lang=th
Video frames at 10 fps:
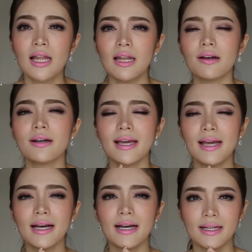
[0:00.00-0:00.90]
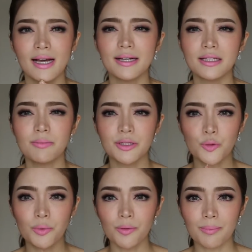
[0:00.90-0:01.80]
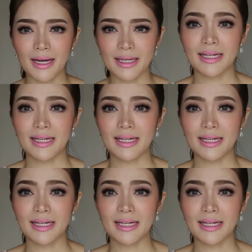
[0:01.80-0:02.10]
แล้วก็แก้ไขคางที่มันยุบลงไป